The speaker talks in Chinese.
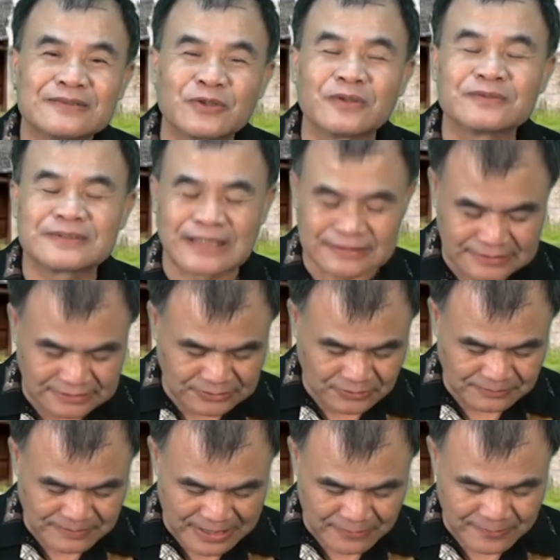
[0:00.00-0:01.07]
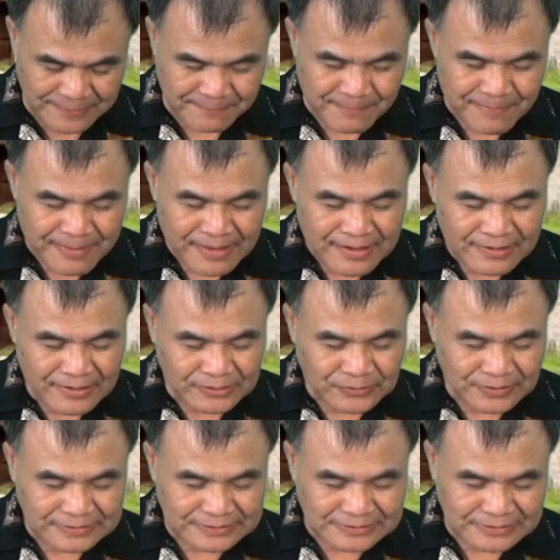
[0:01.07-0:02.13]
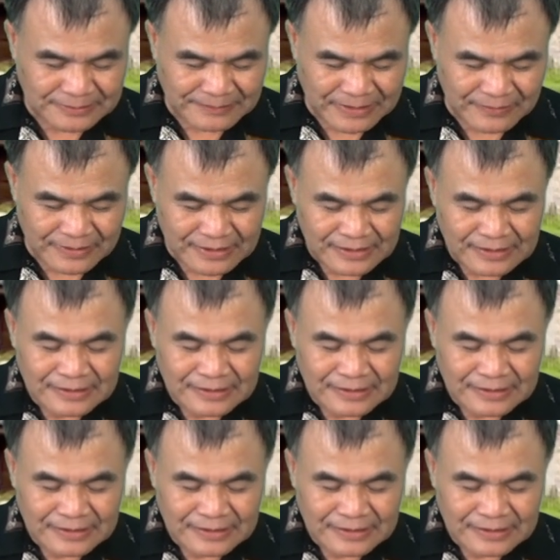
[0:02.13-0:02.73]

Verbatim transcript: 通常是这种排法，啊，通常是这种排法。